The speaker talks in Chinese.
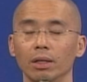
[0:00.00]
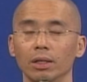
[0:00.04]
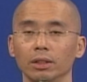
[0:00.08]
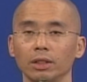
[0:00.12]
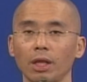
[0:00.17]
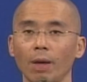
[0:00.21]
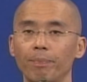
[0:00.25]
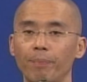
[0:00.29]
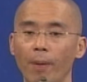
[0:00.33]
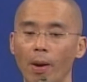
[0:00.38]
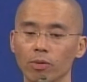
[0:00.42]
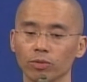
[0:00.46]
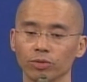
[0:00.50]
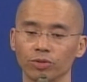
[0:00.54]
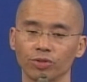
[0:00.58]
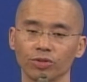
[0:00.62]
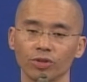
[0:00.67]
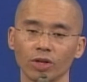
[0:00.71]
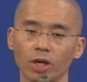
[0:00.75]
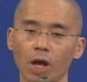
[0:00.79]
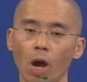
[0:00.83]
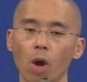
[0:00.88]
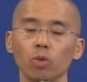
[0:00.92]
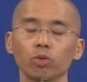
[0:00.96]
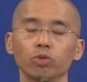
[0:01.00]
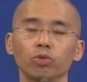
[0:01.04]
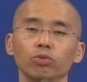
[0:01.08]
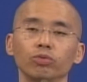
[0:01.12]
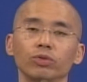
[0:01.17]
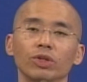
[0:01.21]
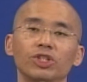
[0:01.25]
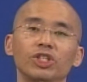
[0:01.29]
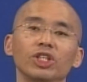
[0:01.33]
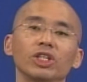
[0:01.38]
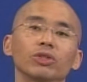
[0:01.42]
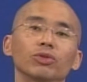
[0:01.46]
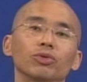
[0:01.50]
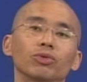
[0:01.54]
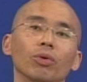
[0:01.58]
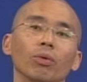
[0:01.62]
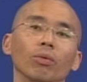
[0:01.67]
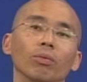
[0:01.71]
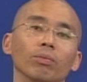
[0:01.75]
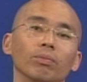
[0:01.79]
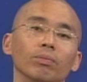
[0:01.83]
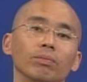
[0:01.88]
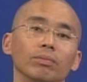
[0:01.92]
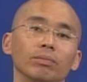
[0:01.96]
他保持了高度的敬重，
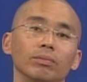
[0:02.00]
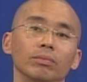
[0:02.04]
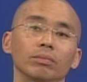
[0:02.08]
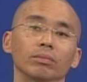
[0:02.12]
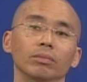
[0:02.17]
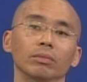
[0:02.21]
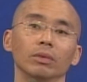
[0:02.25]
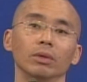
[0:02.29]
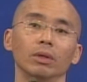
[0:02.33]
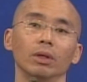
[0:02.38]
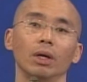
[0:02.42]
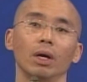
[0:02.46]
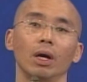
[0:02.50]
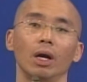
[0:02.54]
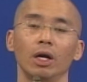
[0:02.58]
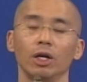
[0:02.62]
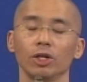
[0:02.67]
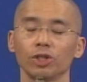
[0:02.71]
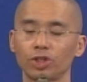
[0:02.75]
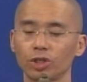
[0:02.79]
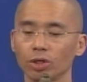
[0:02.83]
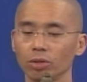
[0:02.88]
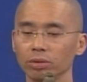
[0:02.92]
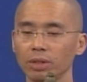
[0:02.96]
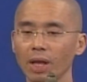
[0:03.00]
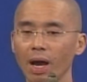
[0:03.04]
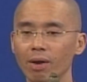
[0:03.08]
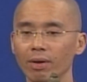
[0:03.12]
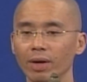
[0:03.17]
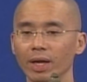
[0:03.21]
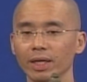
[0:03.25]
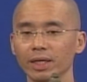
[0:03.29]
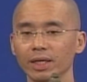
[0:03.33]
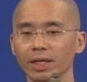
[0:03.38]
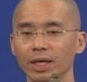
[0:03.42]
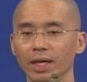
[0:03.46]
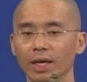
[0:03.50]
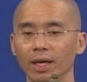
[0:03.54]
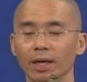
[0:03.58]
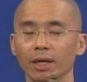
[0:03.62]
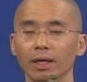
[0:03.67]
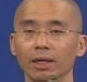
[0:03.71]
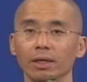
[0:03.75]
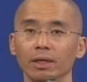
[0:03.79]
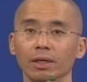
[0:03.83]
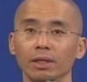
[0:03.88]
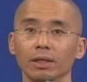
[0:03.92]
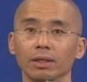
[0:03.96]
而修道人也，
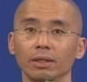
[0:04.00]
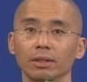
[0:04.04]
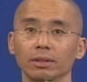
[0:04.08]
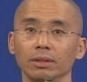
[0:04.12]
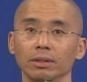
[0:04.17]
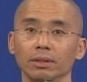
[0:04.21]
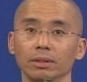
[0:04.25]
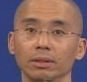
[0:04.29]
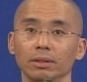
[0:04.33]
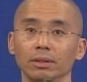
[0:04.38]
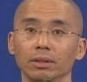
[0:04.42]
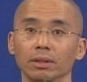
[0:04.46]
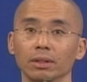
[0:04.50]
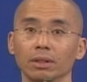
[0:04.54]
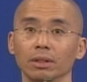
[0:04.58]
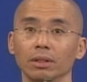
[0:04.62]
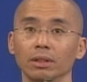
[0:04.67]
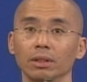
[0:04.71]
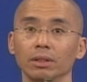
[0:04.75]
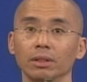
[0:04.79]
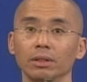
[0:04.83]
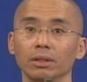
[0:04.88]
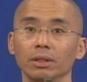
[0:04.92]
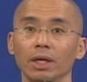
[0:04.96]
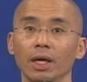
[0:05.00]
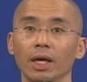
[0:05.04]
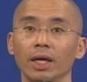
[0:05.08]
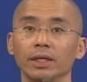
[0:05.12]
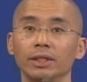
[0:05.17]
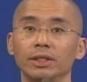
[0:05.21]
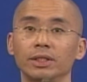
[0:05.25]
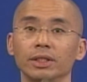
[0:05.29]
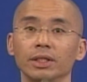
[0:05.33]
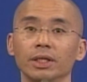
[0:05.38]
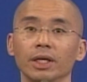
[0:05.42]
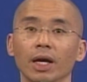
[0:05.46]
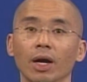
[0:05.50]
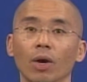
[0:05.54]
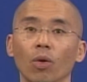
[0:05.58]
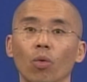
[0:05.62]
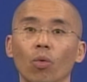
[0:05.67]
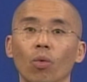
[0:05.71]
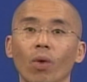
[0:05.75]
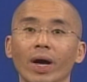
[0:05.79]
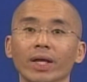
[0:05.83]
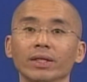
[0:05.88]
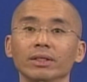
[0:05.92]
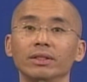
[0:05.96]
呃，也很
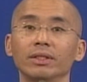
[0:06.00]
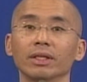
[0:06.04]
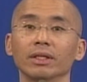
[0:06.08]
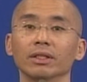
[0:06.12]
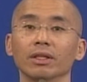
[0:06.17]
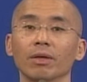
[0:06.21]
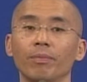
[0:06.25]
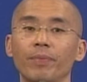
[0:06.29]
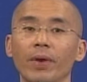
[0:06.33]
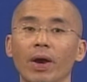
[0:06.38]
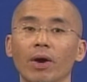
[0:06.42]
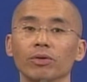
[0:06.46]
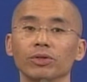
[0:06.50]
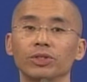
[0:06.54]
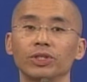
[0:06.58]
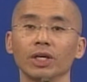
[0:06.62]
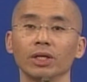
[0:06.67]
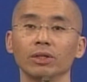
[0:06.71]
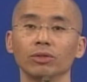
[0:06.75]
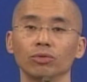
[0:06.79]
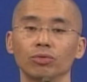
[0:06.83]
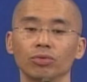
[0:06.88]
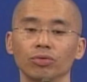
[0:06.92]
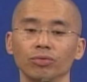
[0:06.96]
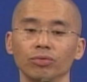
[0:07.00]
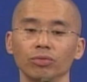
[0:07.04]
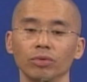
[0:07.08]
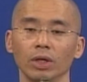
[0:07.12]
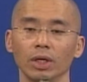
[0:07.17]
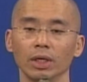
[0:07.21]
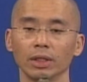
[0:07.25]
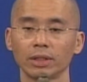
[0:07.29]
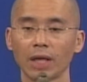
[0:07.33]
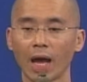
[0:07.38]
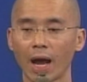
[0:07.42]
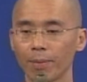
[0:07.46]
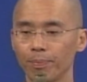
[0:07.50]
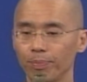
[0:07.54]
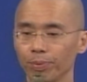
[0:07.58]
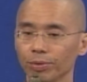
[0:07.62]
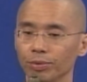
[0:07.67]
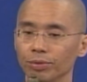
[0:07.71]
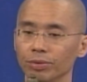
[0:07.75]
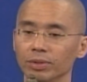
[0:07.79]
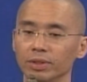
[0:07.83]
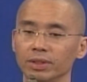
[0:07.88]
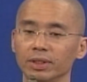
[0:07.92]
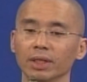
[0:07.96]
完整的表现出他不
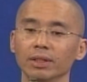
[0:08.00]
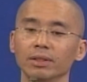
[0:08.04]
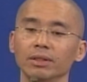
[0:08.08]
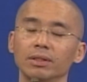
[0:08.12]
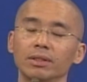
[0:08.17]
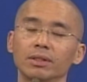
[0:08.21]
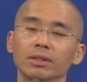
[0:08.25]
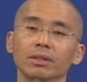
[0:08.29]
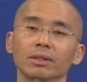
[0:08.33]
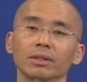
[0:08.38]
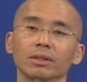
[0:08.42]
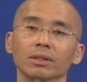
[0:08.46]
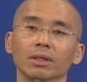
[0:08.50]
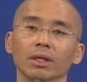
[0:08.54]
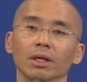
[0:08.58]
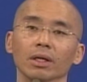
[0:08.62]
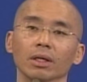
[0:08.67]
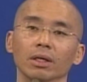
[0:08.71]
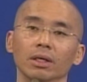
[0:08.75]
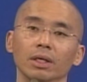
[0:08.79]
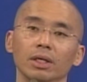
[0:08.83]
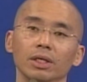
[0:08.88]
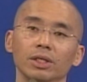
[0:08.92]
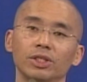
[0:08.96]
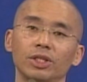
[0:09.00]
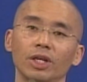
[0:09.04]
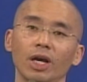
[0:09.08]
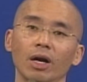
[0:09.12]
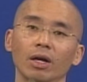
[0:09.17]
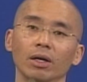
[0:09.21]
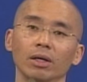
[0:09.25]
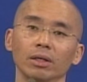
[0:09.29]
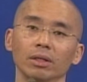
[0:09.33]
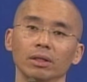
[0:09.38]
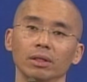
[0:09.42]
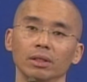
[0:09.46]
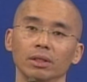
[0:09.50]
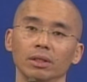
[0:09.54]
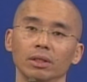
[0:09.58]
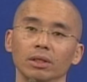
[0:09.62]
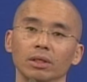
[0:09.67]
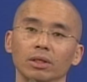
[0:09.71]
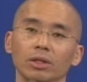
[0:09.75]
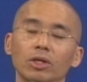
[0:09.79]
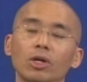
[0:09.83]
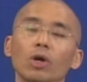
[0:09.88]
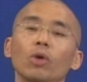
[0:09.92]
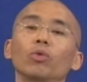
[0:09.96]
与政治呢相
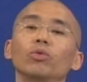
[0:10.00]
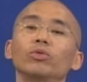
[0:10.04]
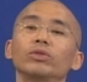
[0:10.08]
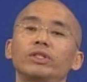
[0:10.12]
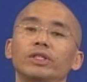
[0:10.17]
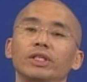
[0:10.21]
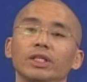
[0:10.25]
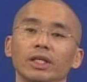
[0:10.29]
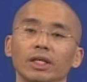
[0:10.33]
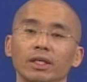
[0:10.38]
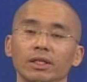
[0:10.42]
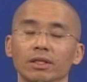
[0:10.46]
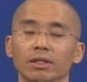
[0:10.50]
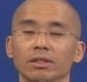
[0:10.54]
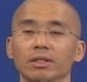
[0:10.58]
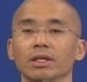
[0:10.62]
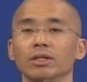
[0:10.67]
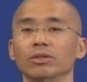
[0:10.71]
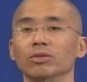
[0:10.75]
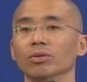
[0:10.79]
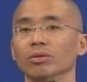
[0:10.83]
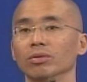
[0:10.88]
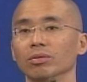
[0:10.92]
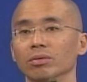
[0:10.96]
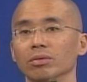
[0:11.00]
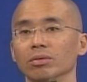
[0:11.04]
勾结的这种，